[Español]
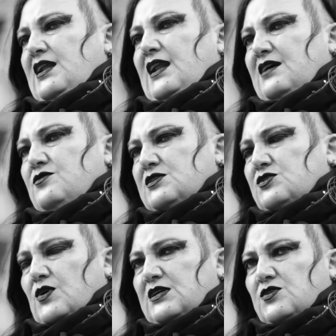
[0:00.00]
generando
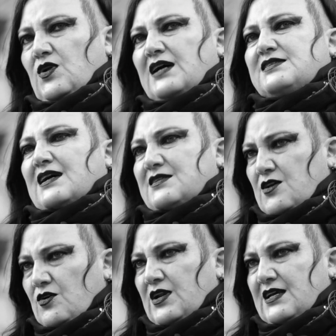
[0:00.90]
esto que son las
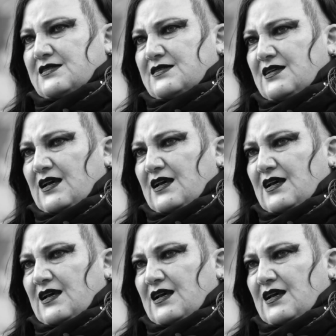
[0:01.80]
acciones,